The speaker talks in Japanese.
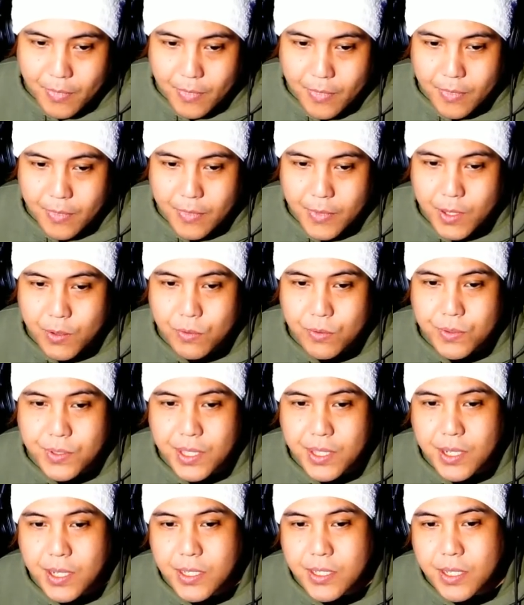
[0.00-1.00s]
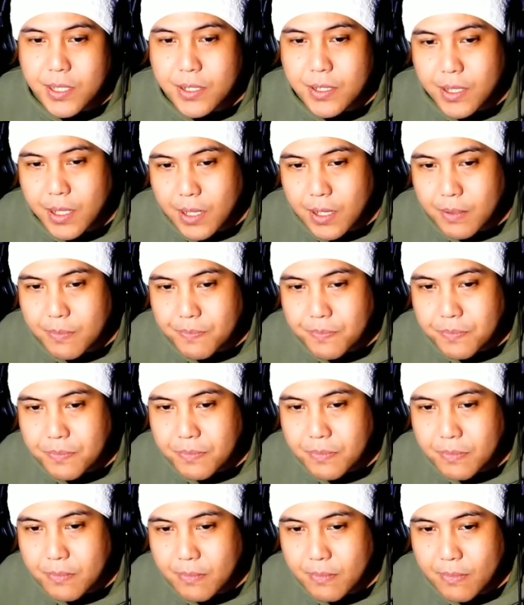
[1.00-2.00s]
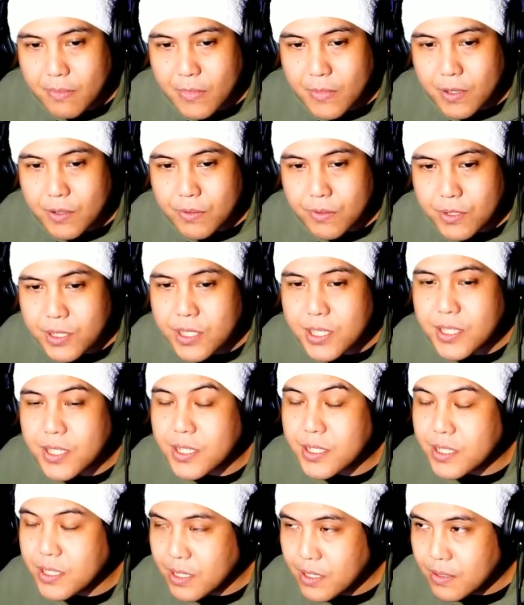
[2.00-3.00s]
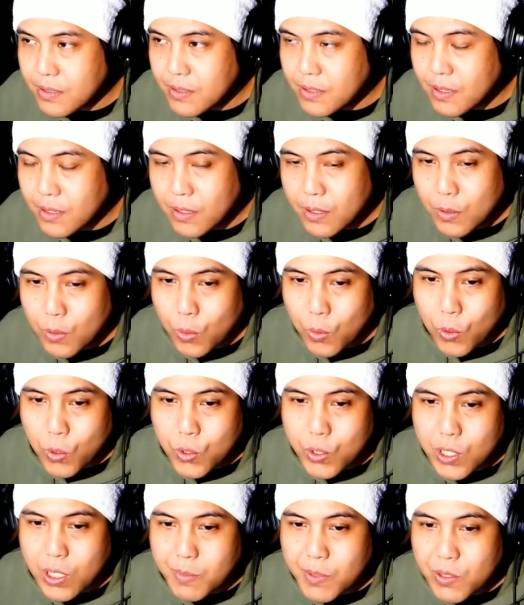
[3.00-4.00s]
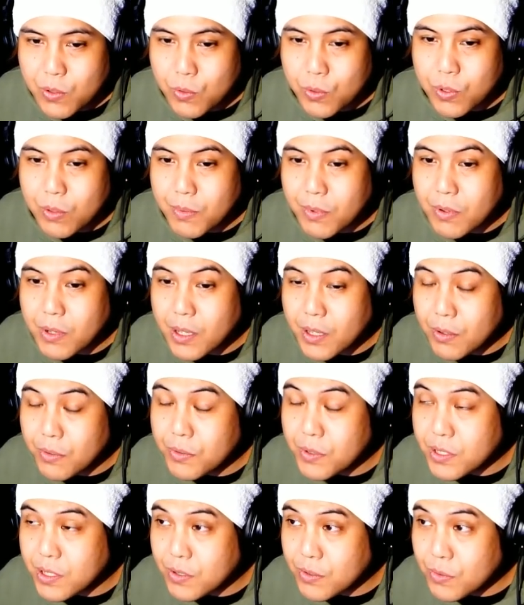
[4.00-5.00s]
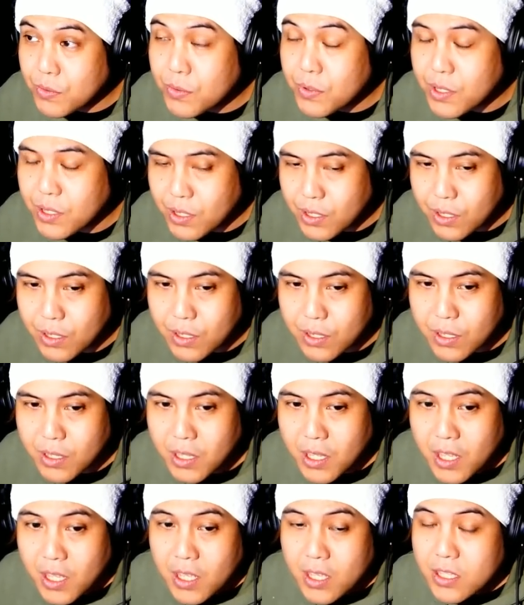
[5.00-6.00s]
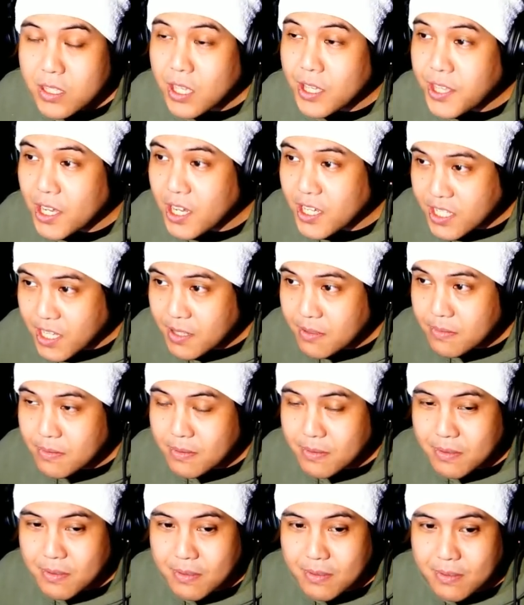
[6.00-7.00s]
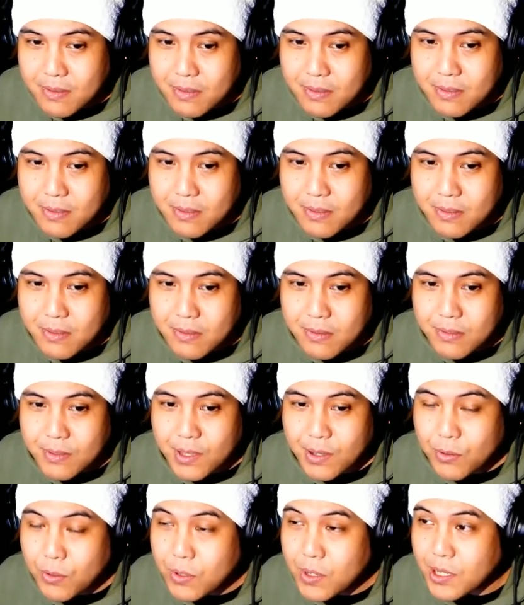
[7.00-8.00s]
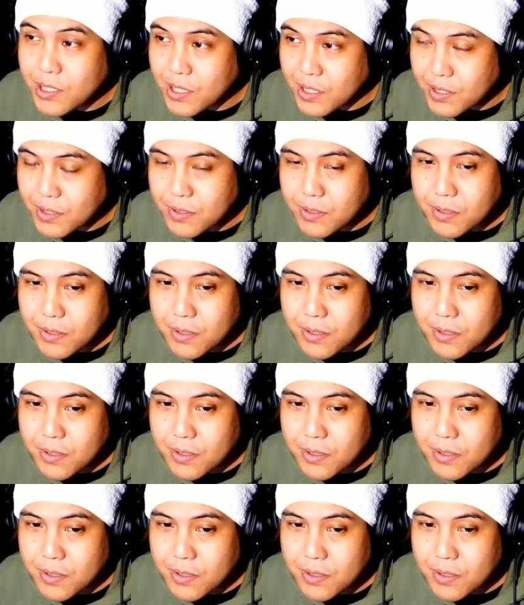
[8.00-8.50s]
でこの田中さんが内田さんにね、お悔やみの言葉をかけようとしたその時に「田中さん!」って声がしたんです。